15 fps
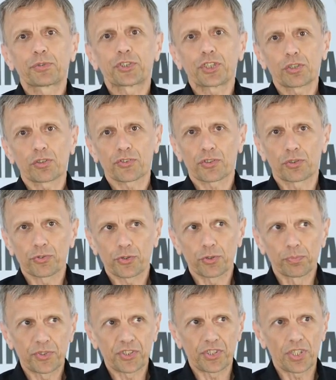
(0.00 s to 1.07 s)
przyrost
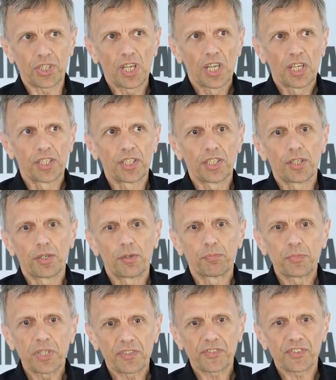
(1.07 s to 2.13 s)
konsumpcji y,
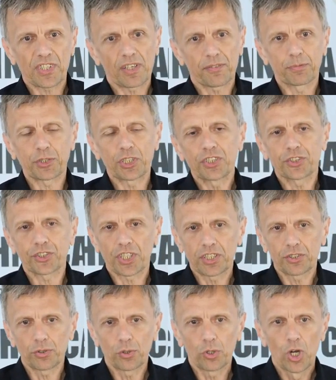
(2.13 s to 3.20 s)
mięsa w
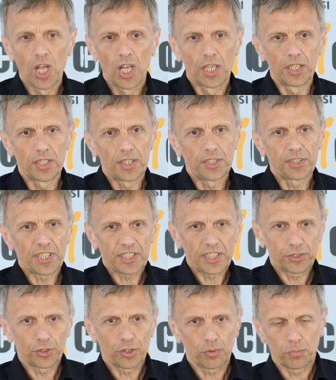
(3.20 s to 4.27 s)
przeliczeniu y, na
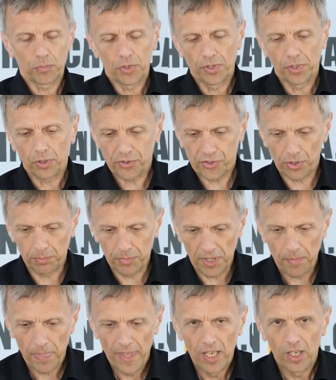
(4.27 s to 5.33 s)
jedną y,
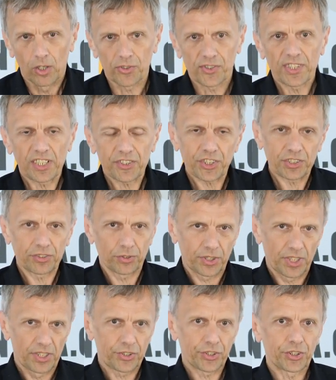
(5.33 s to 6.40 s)
osobę. Oznacza to
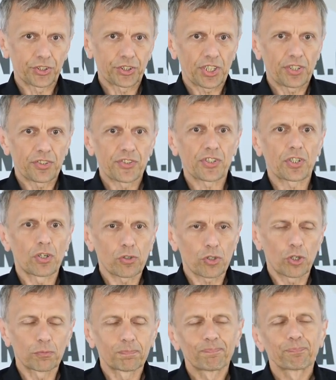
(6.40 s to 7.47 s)
też, że
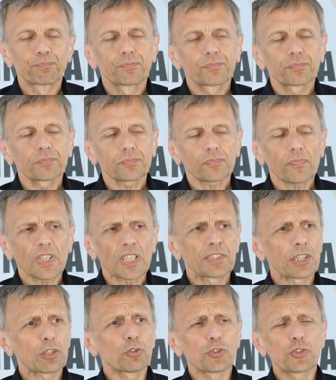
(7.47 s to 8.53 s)
skoro
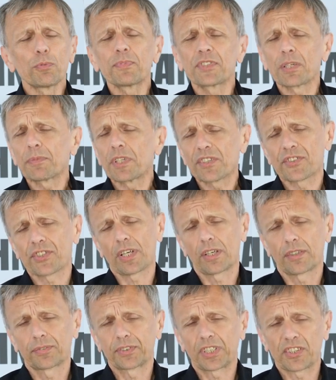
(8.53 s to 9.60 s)
ta konsumpcja
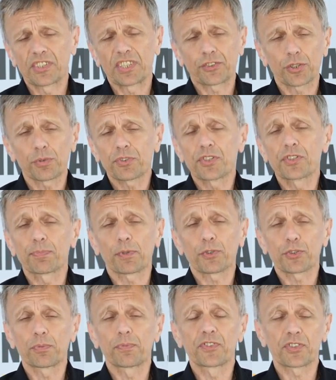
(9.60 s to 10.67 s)
mięsa w tak znaczący
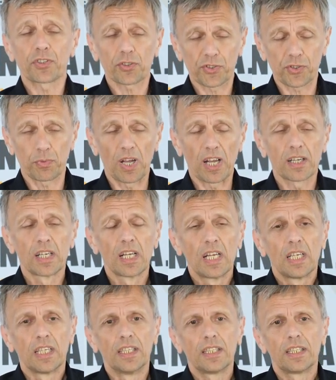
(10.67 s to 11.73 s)
sposób wzrosła,
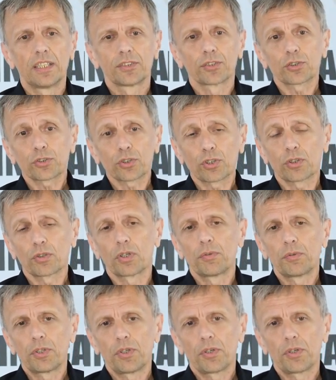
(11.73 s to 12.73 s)
no to